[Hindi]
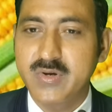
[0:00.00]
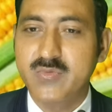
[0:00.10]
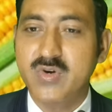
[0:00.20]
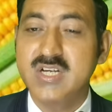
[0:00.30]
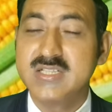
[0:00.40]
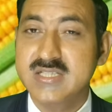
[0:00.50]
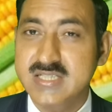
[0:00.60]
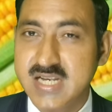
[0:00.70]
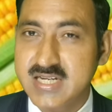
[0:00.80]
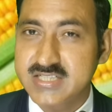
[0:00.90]
नंबर वन
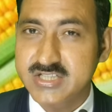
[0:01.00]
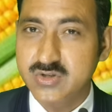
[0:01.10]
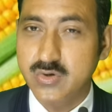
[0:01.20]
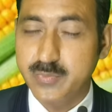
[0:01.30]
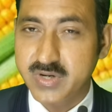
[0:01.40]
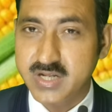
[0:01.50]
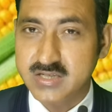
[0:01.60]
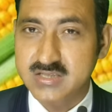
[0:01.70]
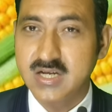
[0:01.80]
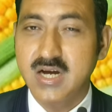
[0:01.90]
सिलेक्ट योर
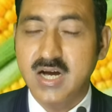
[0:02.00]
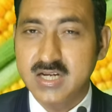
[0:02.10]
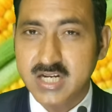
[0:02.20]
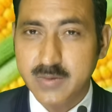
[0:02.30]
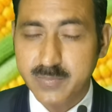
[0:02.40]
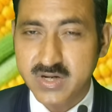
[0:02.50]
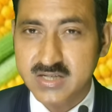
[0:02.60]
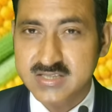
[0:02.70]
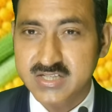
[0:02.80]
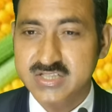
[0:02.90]
प्रोडक्ट अगर आप
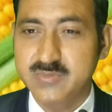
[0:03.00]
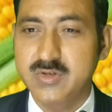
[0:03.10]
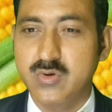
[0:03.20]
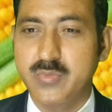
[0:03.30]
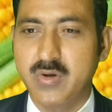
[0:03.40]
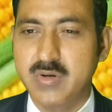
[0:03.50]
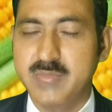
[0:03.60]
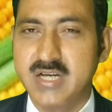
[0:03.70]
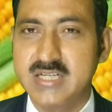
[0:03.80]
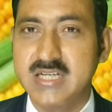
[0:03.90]
प्रोडक्ट सिलेक्शन में कोई
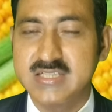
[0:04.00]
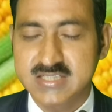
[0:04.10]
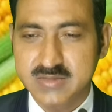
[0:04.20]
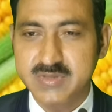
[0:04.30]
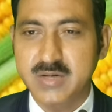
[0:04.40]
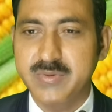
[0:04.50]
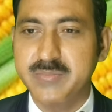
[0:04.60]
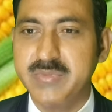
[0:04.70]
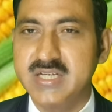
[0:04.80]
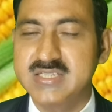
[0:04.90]
प्रॉब्लम आ रही है जैसे हम यहाँ पे
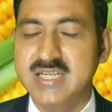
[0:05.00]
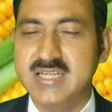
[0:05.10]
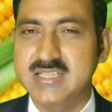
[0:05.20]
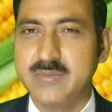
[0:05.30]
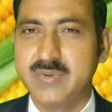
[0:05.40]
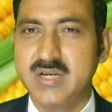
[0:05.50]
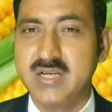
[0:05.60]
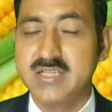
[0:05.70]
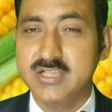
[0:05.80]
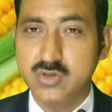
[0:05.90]
मेज का एग्जांपल ले
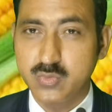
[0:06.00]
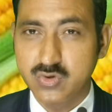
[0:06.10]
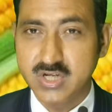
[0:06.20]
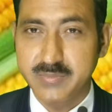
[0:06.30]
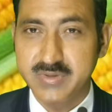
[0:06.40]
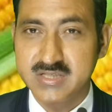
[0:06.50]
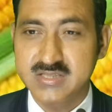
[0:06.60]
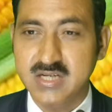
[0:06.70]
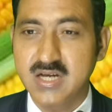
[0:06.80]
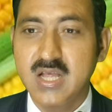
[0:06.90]
लेते हैं जो भुट्टा
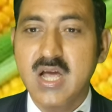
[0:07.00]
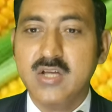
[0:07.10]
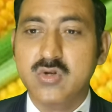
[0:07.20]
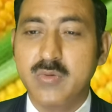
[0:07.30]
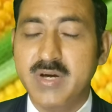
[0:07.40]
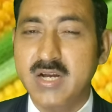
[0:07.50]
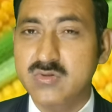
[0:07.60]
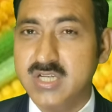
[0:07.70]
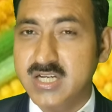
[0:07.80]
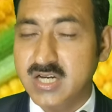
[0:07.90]
मेज का तो हमारा
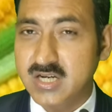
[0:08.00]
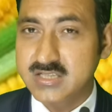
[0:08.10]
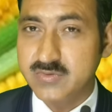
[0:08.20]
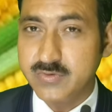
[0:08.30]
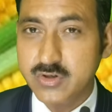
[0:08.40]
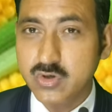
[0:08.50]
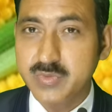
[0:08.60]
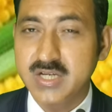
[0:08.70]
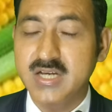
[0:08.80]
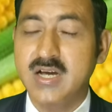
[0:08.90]
उसका एक अलग से वीडियो
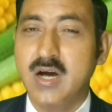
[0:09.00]
भी है